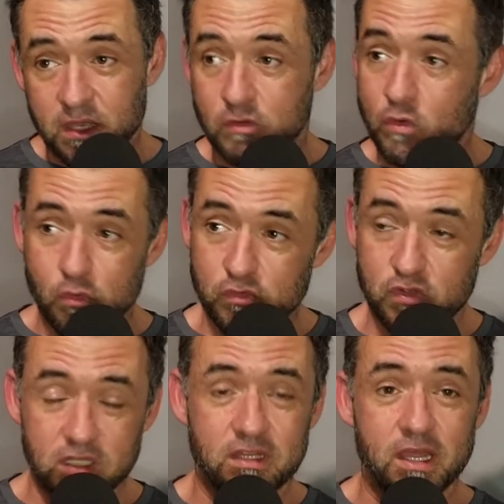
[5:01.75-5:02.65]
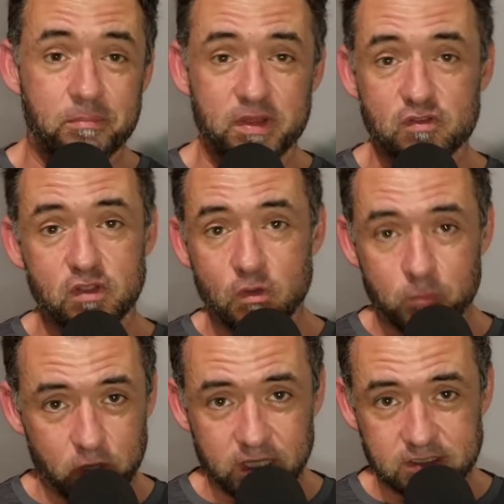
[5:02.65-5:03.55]
eu não consegui ter apreço
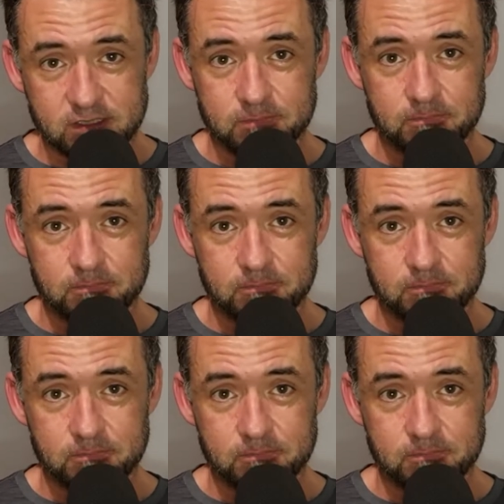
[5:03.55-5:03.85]
nenhum por elas,